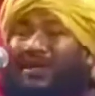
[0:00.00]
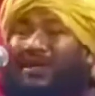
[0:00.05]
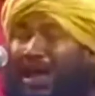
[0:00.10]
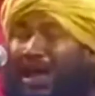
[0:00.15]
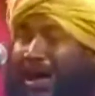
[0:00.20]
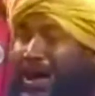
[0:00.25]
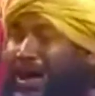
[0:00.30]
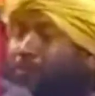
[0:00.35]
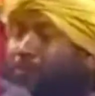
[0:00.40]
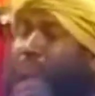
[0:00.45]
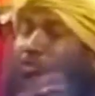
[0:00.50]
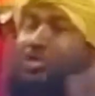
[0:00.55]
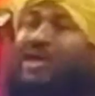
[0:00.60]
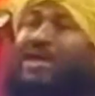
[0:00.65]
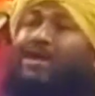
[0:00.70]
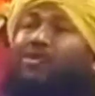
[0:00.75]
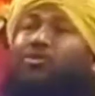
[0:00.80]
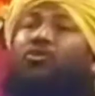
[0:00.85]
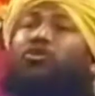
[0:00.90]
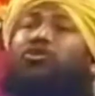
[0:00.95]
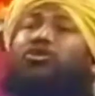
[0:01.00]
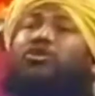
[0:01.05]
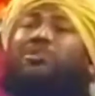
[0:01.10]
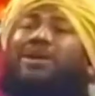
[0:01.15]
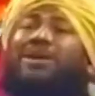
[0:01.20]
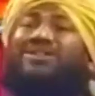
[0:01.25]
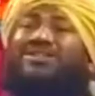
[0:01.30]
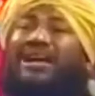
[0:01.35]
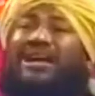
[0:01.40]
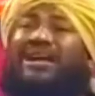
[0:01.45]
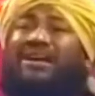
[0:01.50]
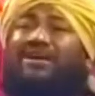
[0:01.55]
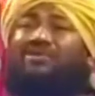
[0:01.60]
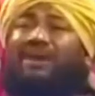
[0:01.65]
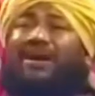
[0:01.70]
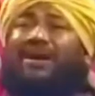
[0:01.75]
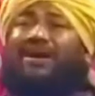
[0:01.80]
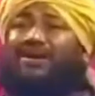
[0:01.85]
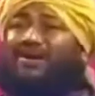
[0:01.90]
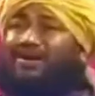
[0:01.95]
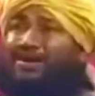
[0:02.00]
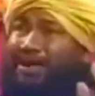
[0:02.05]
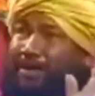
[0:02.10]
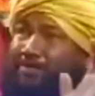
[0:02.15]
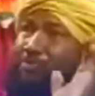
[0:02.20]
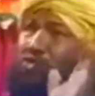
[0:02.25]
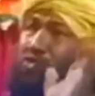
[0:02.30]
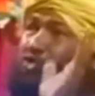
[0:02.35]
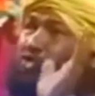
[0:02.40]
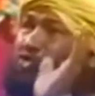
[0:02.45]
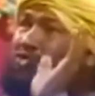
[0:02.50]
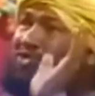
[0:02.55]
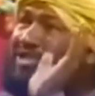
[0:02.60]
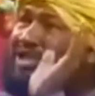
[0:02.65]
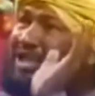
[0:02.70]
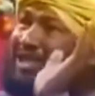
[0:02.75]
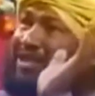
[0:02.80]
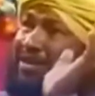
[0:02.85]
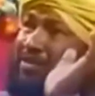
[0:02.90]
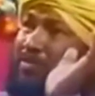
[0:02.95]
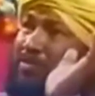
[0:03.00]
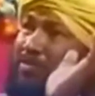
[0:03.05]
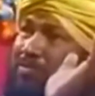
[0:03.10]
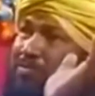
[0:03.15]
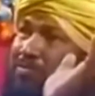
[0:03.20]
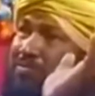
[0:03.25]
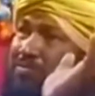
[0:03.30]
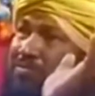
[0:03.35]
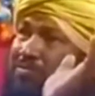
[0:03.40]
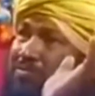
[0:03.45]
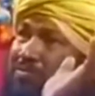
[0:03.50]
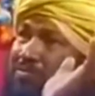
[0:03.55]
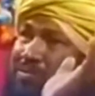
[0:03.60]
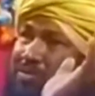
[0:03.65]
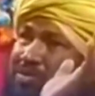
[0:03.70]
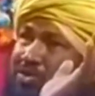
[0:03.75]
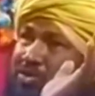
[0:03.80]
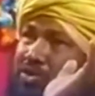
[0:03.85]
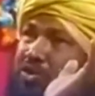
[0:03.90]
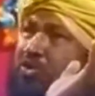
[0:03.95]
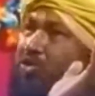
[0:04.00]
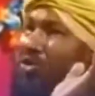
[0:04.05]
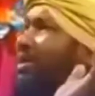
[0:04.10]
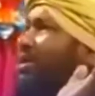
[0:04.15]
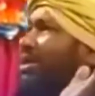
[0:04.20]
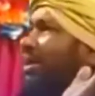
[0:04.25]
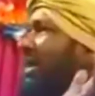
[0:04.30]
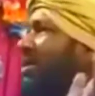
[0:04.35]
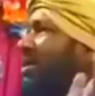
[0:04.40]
আবু জেহেল উতবা সাহেবা নাম তো শুনছেন শুনেন নাই